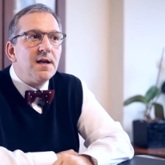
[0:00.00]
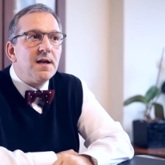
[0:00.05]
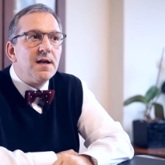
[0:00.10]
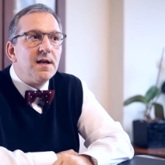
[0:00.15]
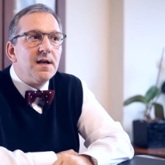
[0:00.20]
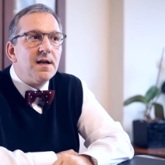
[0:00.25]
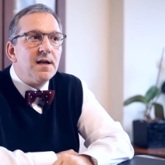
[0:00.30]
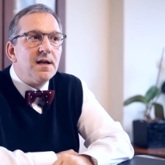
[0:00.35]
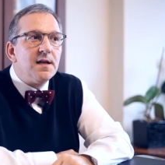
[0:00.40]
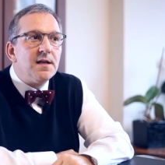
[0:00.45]

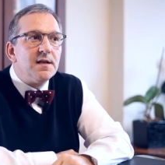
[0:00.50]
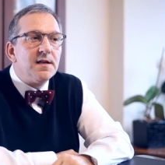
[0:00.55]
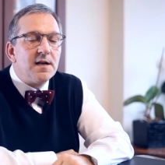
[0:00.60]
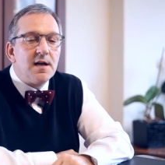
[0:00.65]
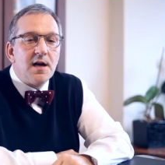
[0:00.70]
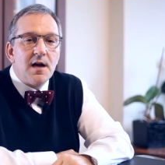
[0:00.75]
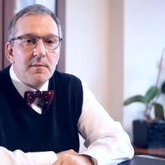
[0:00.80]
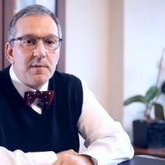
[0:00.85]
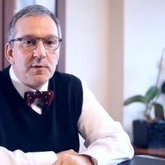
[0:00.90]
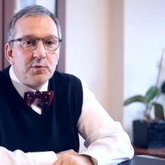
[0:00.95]
E,
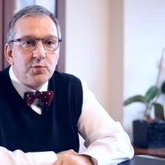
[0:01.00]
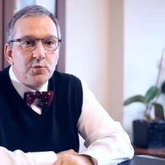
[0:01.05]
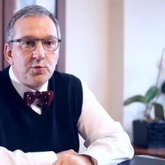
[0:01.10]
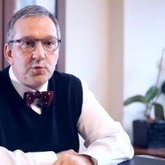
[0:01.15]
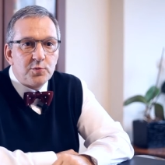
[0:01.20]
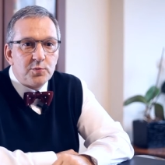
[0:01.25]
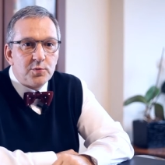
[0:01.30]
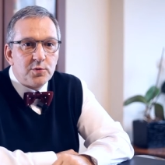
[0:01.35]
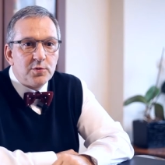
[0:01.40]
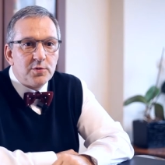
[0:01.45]
rekabet
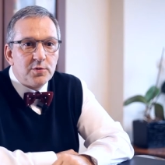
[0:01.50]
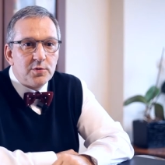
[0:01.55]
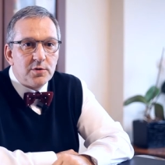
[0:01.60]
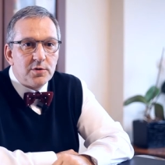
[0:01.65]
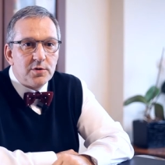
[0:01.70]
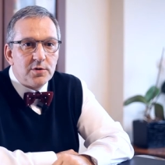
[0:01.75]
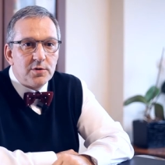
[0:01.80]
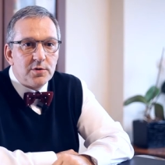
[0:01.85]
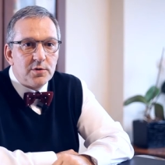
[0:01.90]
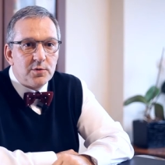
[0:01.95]
kurumu
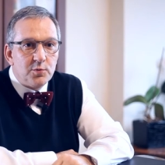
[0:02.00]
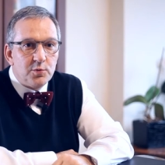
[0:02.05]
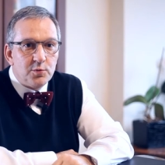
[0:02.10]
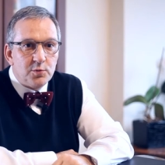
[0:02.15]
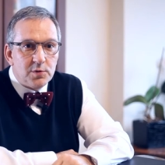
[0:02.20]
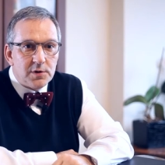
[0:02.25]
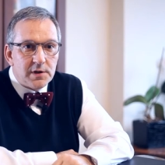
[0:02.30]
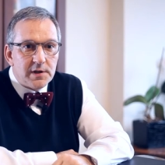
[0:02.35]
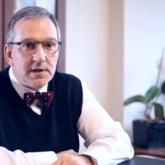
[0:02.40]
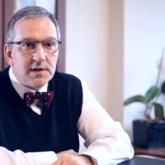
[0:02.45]
e,
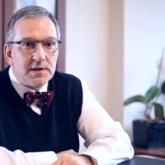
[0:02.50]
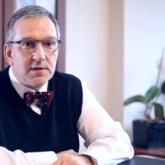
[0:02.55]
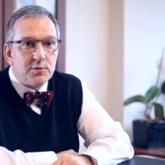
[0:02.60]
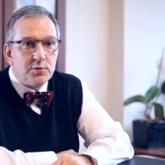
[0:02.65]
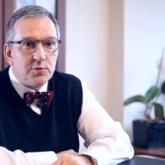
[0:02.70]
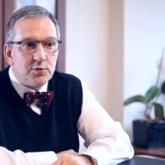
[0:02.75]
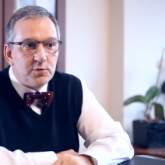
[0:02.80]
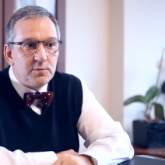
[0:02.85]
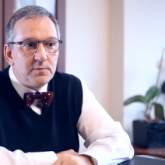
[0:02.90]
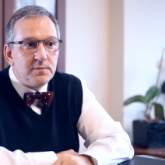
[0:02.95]
uygulayıcı
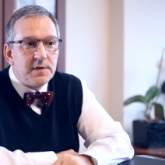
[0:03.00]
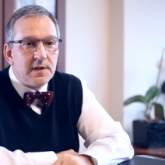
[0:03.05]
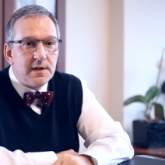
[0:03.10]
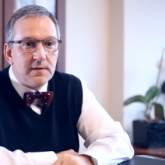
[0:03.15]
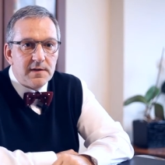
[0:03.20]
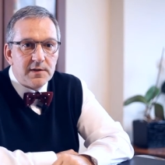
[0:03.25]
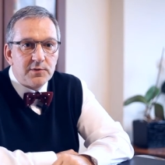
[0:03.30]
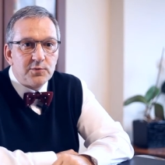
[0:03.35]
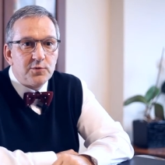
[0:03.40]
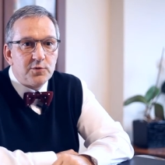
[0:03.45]
kurum,
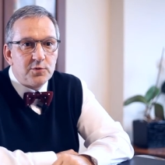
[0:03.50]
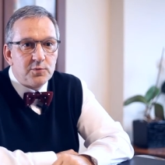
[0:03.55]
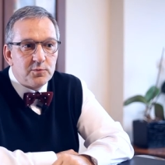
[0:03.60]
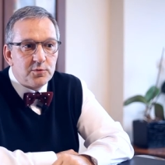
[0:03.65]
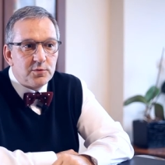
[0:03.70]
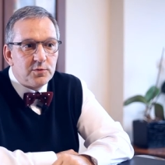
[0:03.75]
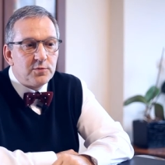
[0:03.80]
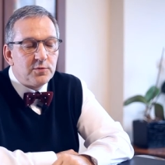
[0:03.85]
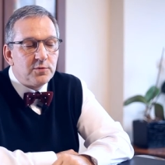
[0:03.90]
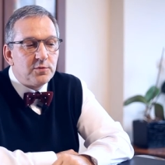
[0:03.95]
devlet kurumu
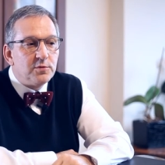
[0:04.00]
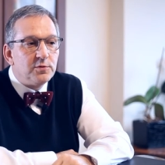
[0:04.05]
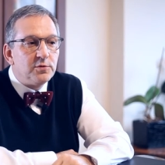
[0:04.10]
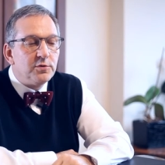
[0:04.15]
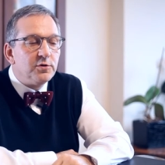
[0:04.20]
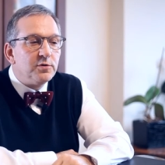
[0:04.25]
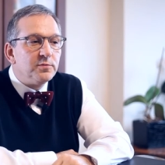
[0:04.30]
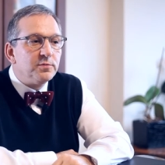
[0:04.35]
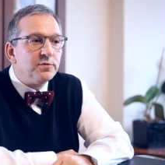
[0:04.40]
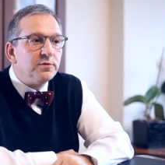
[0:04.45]

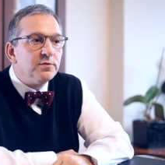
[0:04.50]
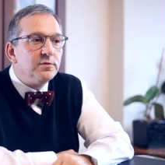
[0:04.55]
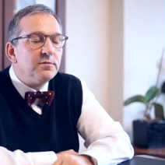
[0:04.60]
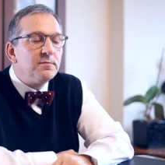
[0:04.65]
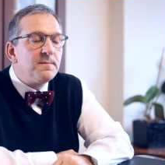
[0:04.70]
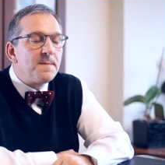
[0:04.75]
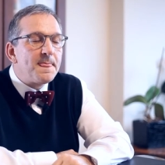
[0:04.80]
uyguluyor bunu.